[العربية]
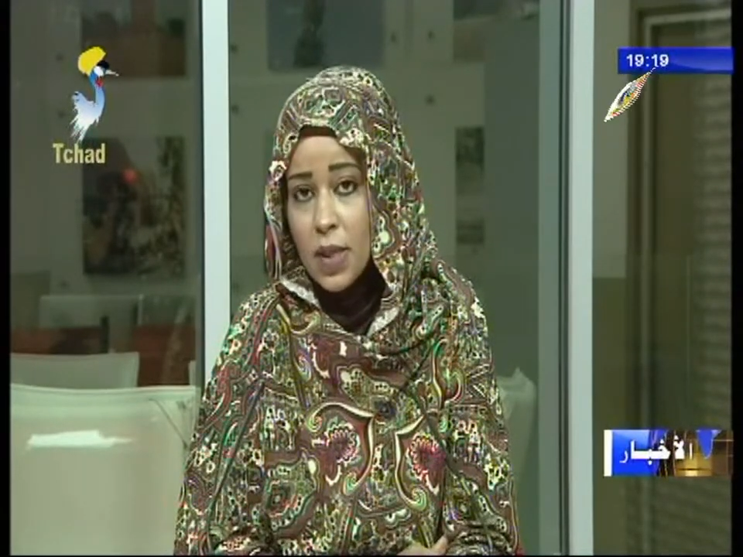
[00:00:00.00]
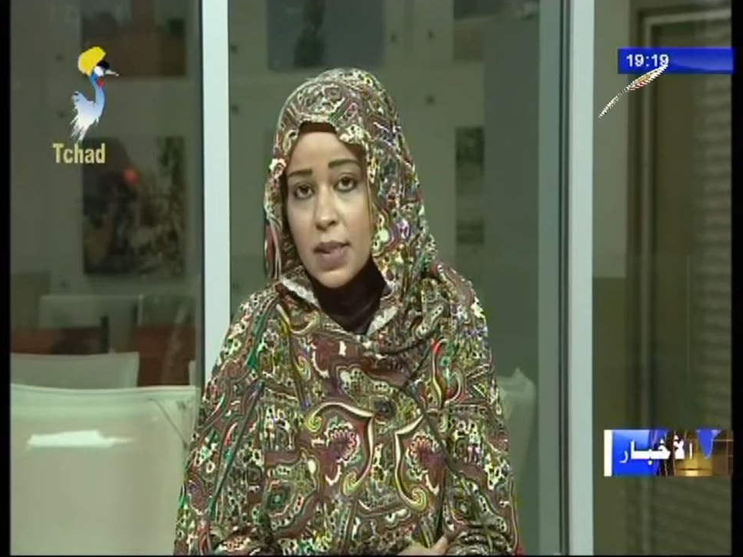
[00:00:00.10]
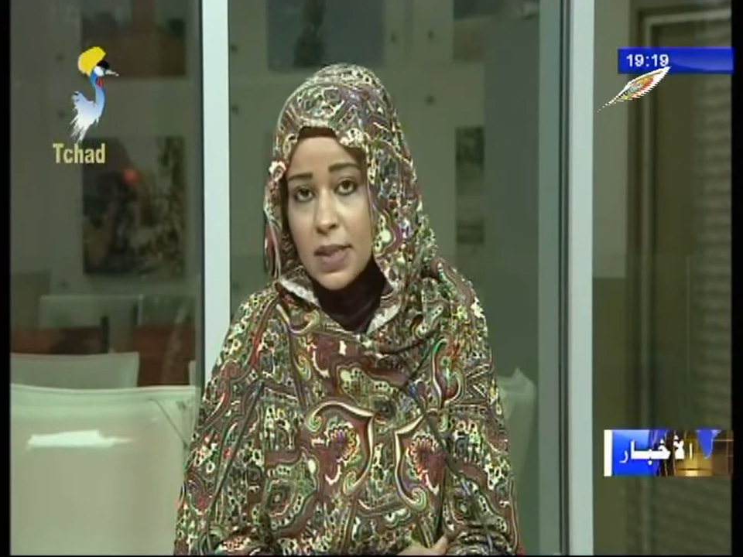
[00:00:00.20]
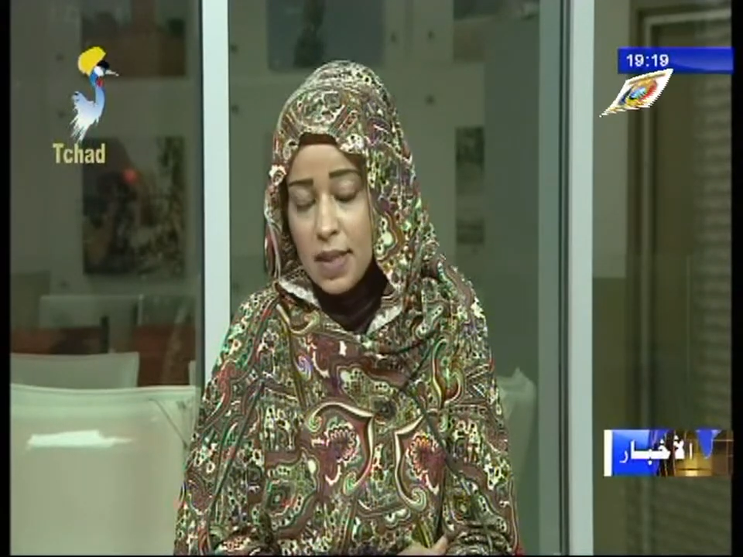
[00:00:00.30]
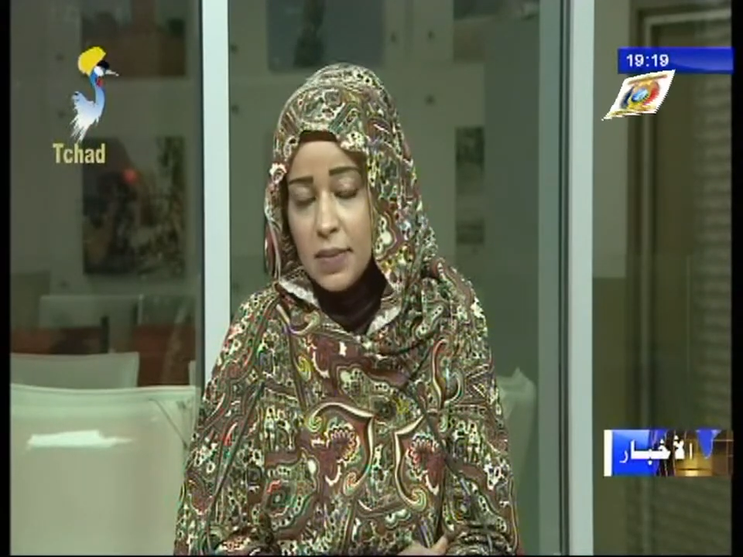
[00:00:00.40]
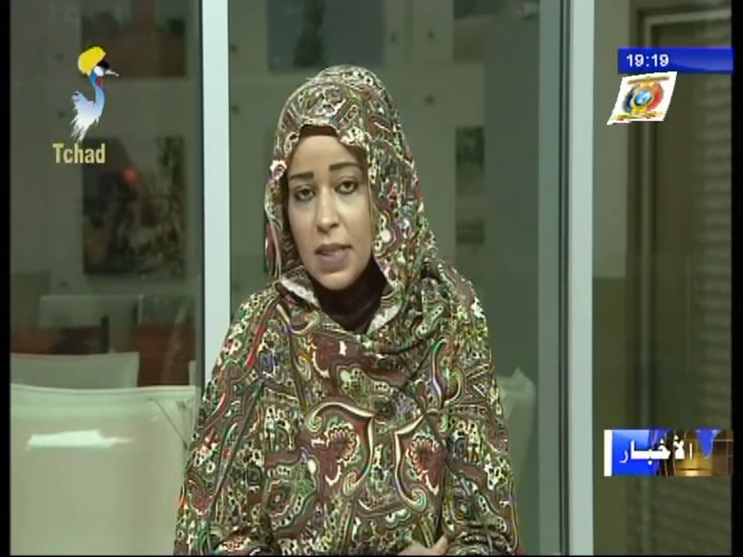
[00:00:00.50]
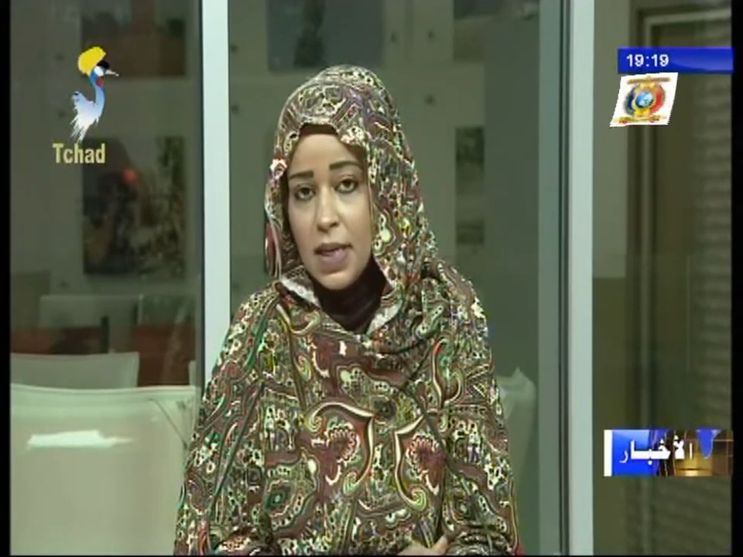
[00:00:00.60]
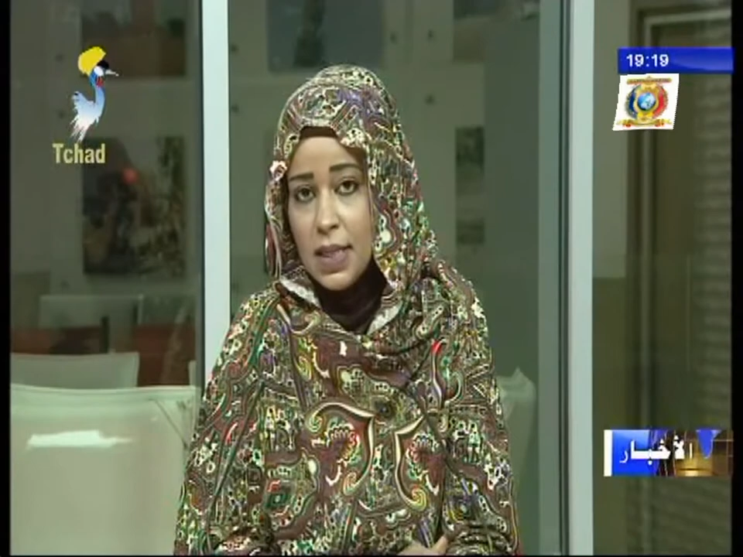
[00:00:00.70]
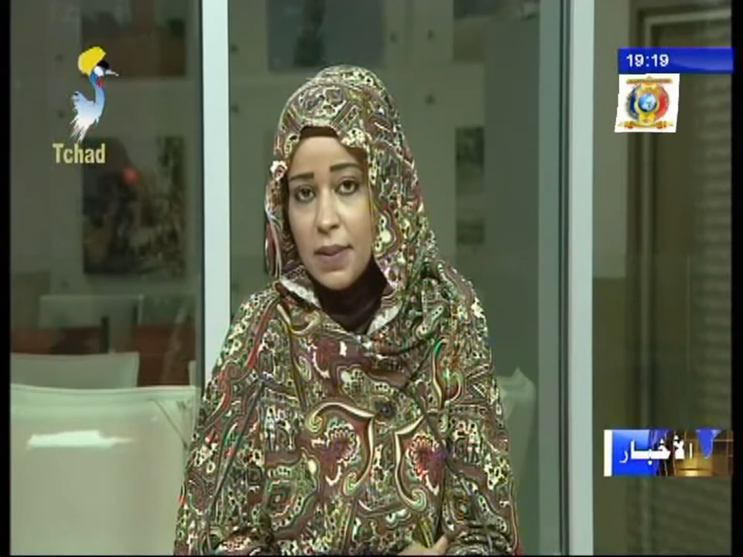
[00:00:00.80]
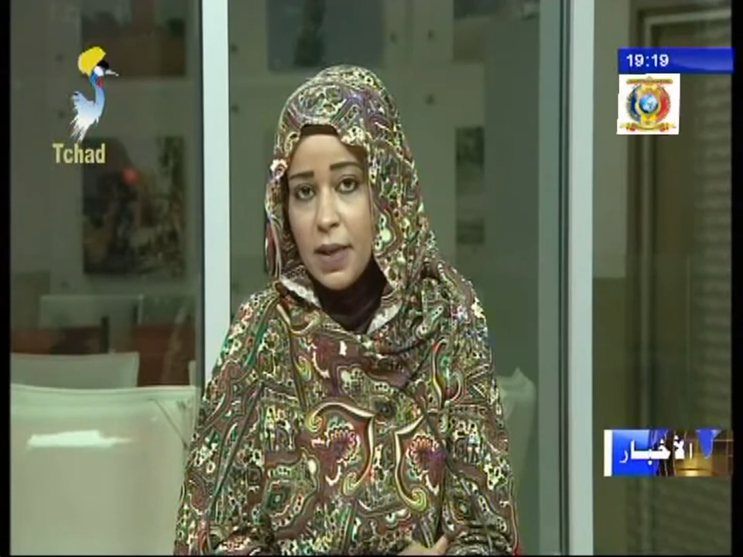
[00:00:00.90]
الإسلامية
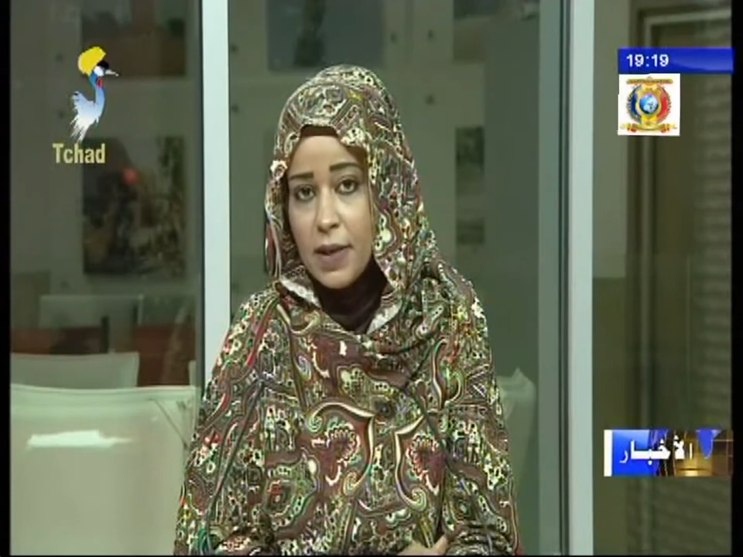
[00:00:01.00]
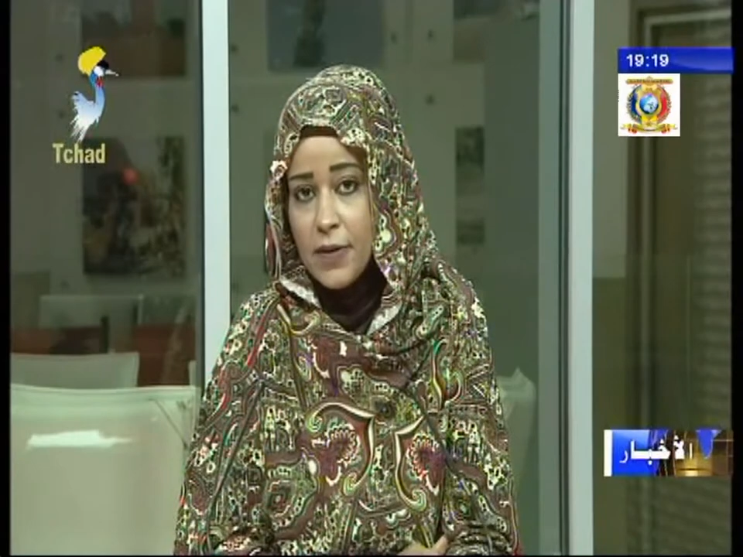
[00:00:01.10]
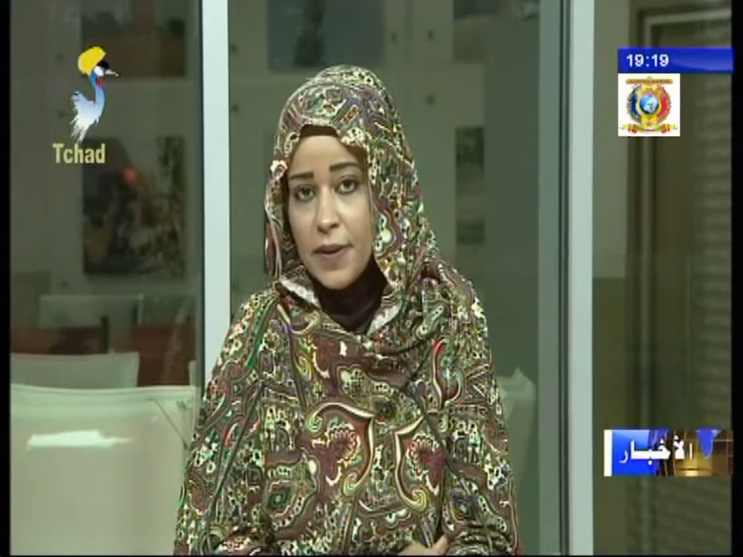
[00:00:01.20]
آدم حنفي